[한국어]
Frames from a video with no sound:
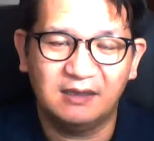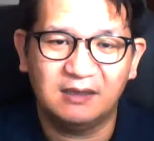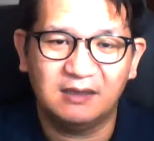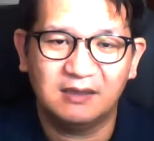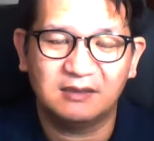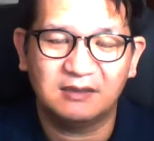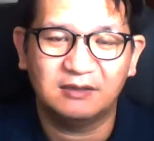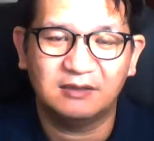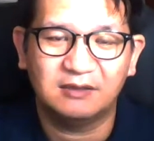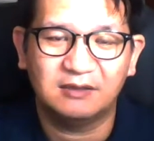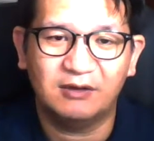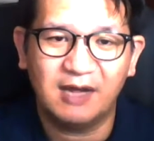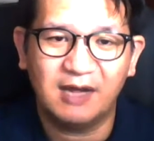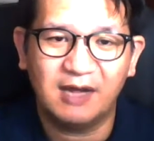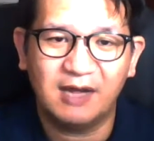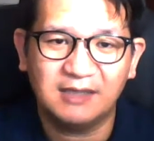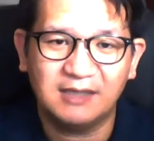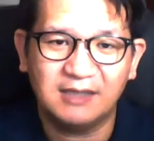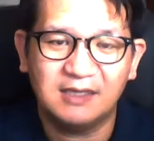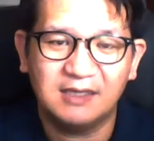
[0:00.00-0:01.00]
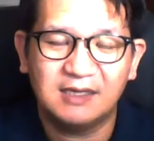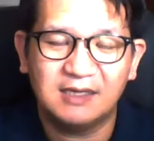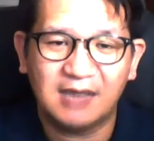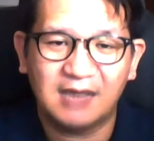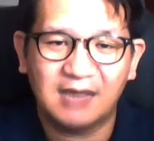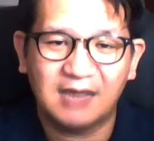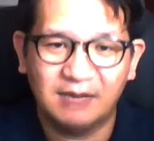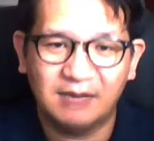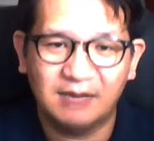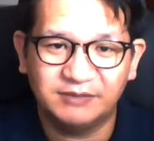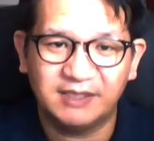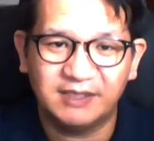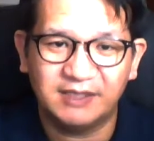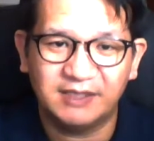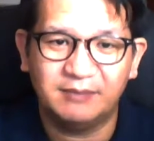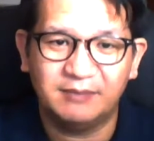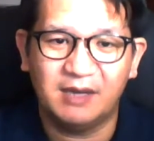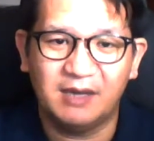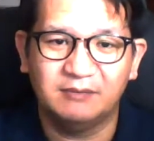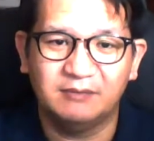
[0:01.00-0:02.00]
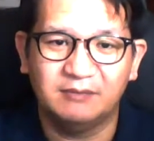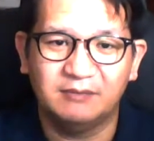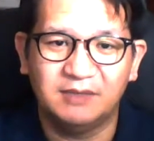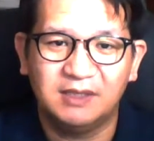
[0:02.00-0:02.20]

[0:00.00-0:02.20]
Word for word: 그러한 감사의 마음,